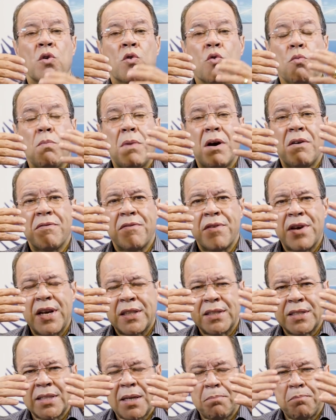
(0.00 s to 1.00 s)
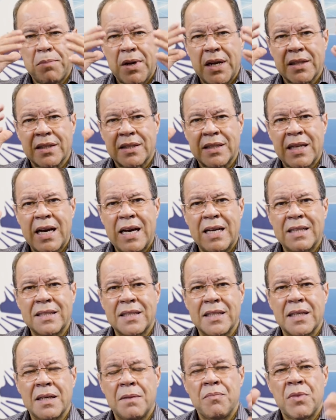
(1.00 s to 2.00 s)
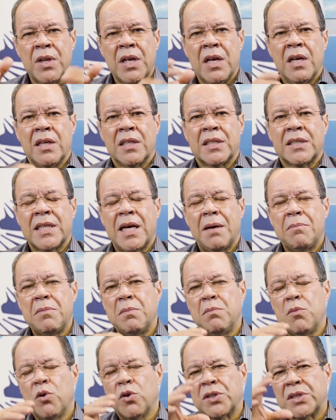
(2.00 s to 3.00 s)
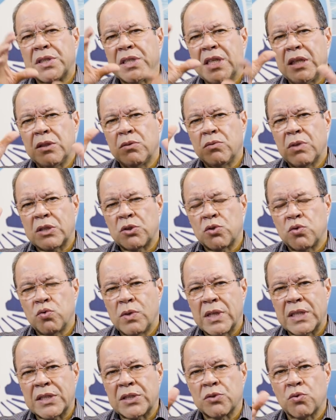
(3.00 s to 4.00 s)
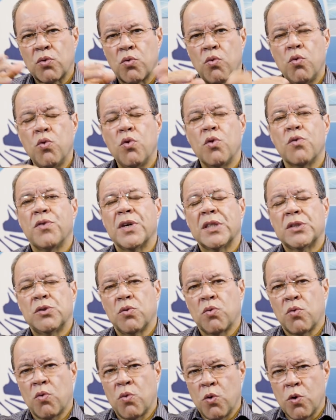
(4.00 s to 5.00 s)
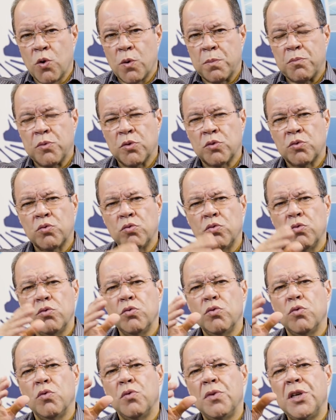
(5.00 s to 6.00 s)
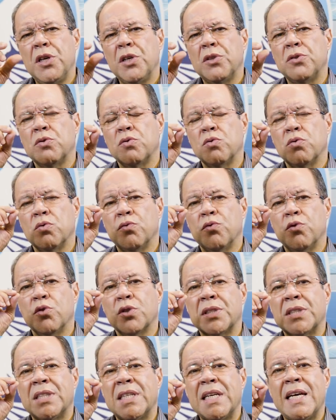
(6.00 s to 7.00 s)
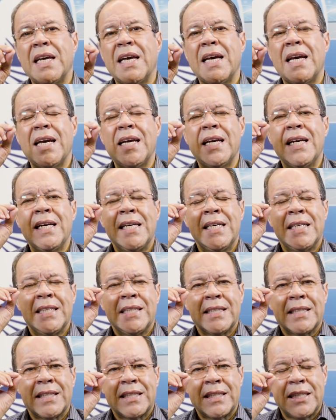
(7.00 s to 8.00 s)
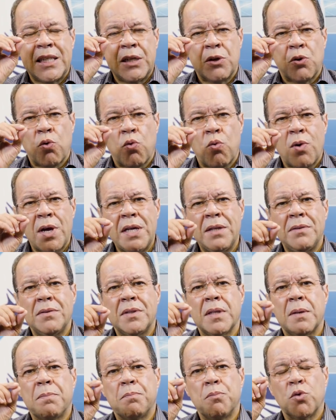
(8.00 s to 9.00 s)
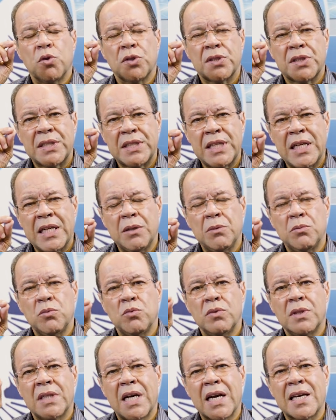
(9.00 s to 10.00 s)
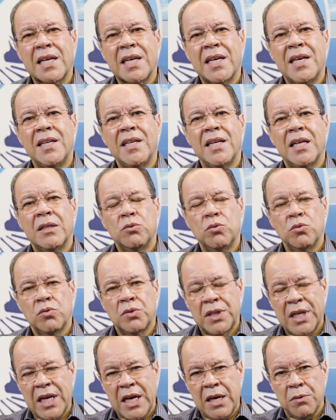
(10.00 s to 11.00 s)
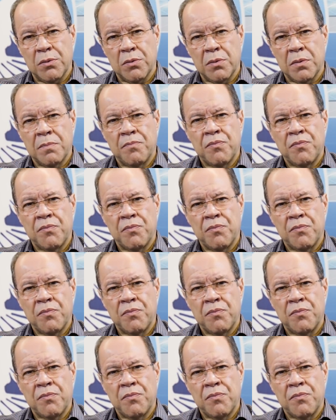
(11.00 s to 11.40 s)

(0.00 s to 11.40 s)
com uma veste apertada, sabe, mostrando as suas curvas do corpo, tudo isto você é 50% daquele adultério.